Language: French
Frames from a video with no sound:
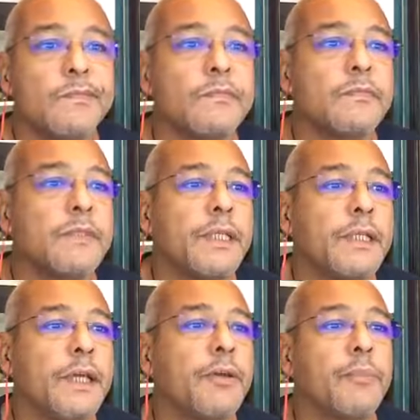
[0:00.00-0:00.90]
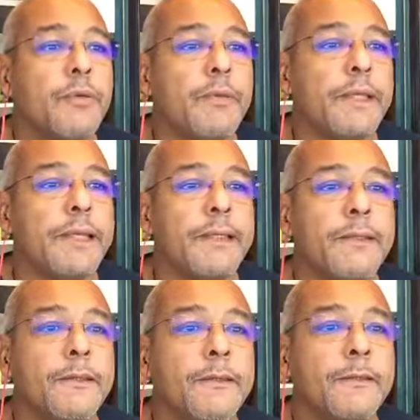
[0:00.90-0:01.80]
Mais quelle heure il peut bien être
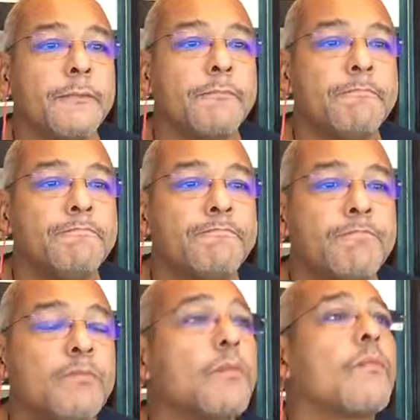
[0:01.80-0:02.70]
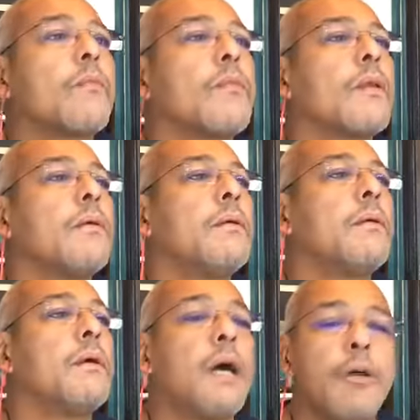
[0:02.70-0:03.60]

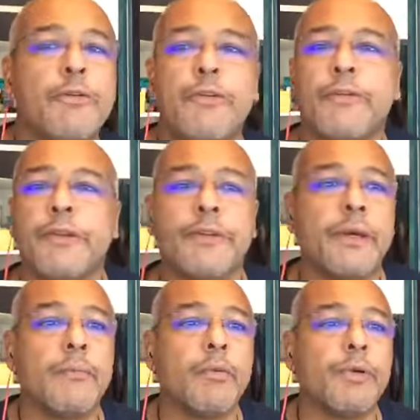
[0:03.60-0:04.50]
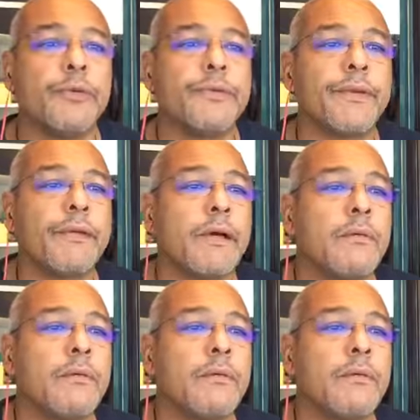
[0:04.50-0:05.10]
euh À 9h21, bon, bah, ça va.